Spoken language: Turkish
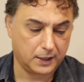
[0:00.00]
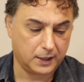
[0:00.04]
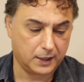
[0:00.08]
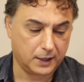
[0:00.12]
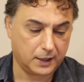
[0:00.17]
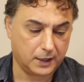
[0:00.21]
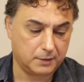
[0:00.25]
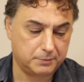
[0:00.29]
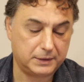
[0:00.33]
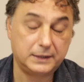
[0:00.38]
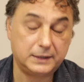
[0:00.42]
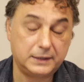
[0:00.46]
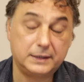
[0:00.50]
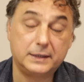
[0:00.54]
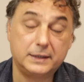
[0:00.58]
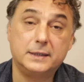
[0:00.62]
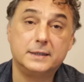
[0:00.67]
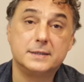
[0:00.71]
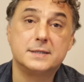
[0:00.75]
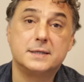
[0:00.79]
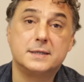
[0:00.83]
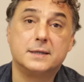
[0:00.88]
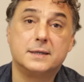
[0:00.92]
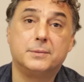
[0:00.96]

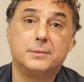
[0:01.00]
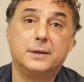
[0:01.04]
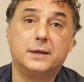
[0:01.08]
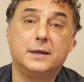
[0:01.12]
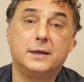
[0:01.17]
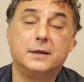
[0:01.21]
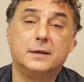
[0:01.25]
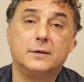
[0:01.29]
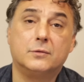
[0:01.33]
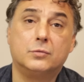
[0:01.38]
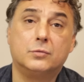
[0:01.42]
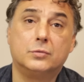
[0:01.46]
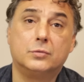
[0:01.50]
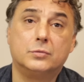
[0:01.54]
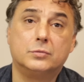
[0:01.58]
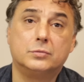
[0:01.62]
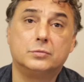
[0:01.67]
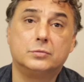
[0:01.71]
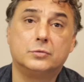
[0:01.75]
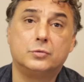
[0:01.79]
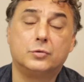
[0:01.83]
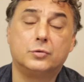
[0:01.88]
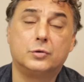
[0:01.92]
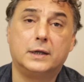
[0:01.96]
Bildiğiniz gibi
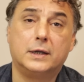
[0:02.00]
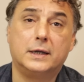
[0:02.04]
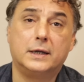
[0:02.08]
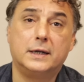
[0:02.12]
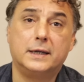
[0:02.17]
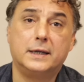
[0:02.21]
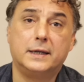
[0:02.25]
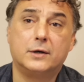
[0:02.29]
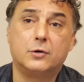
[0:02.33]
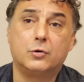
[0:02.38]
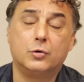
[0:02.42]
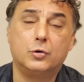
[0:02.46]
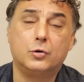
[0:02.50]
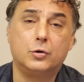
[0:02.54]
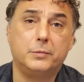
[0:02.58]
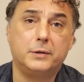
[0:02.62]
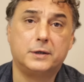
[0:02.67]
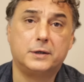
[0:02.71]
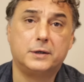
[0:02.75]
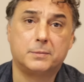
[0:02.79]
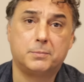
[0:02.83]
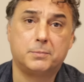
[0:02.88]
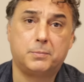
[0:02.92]
uygulanan ekonomik